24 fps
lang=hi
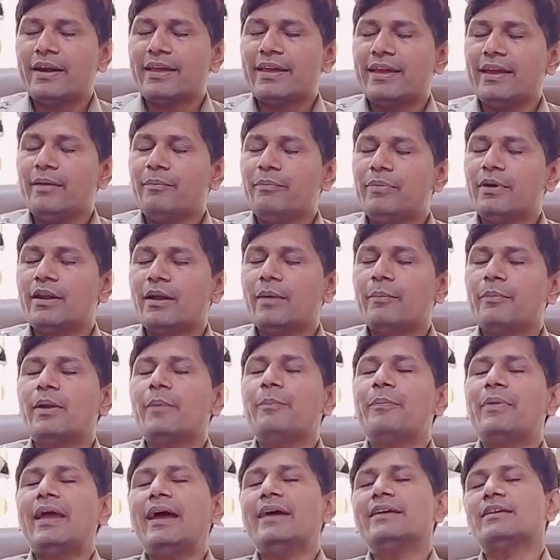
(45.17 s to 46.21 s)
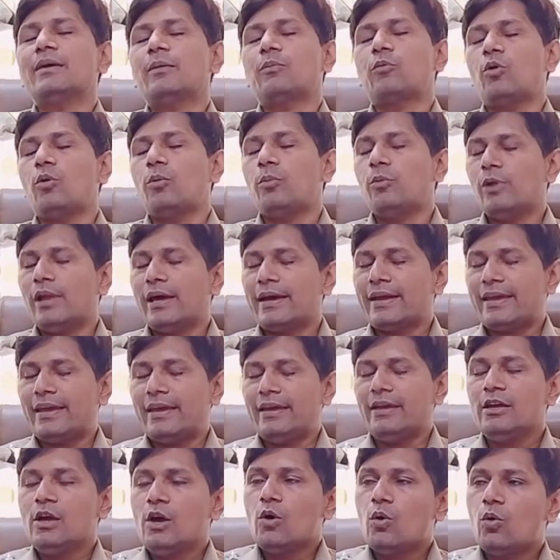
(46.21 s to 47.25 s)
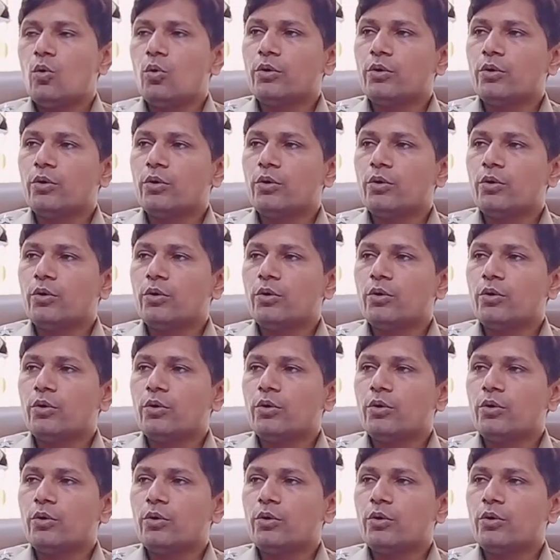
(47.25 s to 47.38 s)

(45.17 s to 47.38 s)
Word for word: पकड़ के फिर हमने पीआई साहब को बुला के